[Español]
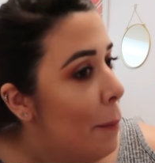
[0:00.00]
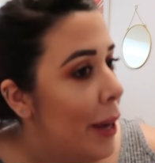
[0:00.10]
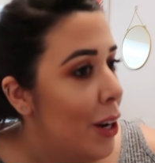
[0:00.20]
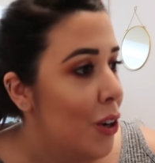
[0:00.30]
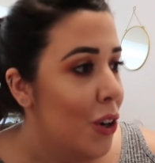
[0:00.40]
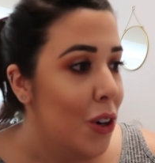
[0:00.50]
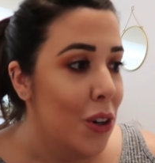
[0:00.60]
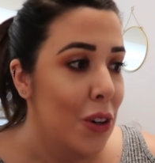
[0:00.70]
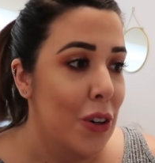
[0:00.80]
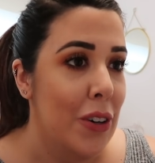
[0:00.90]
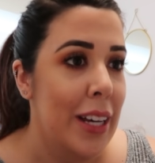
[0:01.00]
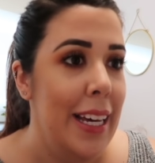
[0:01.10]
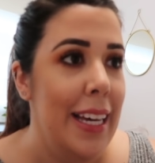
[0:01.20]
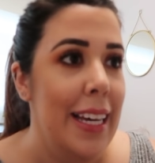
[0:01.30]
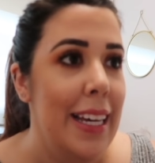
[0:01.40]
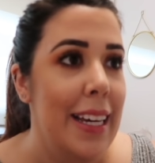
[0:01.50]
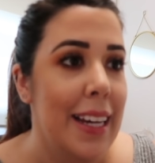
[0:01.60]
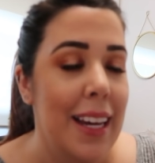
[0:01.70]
Pero eh,